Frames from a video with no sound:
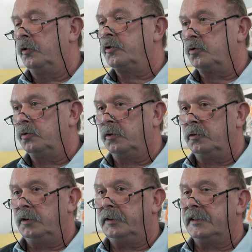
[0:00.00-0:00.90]
Wozu
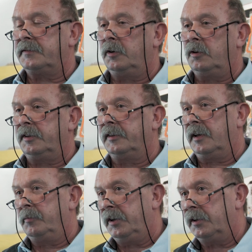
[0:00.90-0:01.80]
gehört, dass wir auch
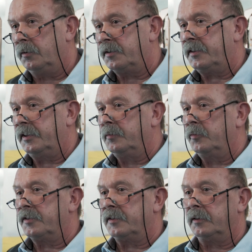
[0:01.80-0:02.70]
den Kamin
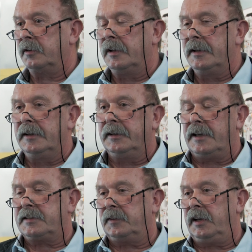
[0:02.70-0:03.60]
ausziehen müssen,
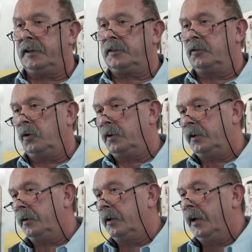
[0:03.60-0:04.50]
dass vielleicht
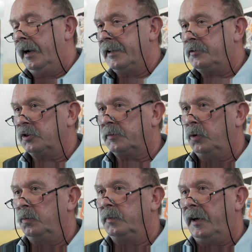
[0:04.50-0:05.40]
neue
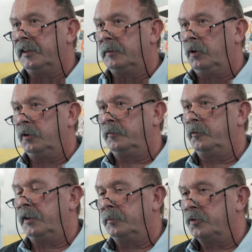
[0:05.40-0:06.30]
Heizungspumpen eingebaut
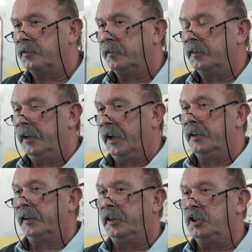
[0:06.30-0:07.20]
werden müssen, die
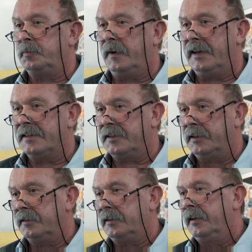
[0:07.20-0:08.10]
energiesparend
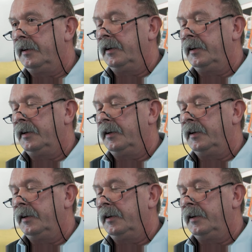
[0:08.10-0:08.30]
sind.